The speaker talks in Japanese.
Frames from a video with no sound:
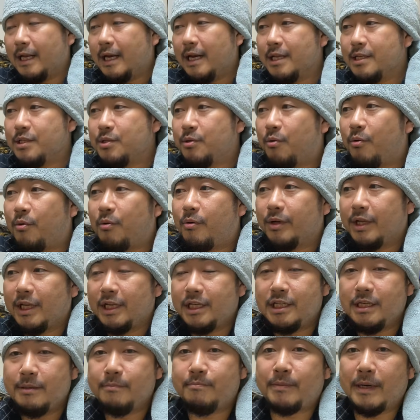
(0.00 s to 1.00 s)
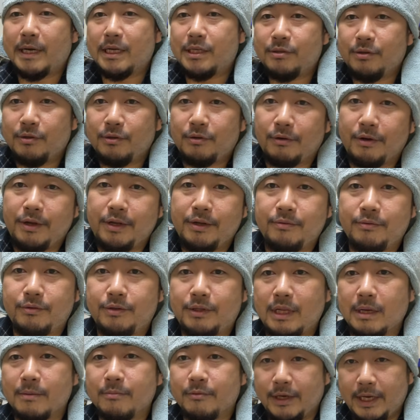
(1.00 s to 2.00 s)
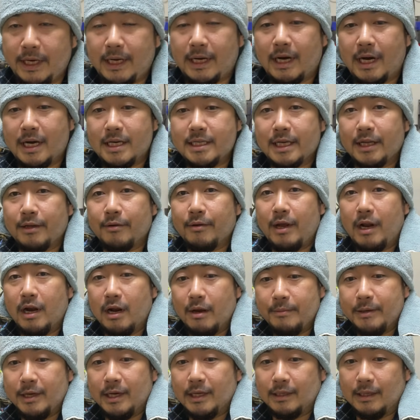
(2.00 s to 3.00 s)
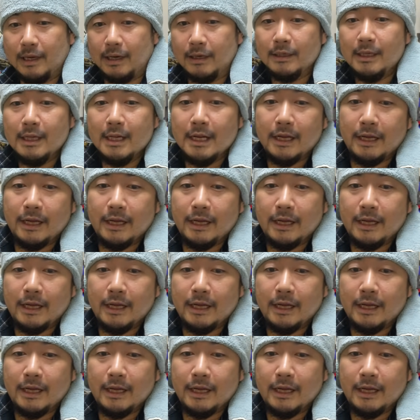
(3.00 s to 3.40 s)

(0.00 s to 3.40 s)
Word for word: 必ずここで失敗すると言ってもいい会社の選び方、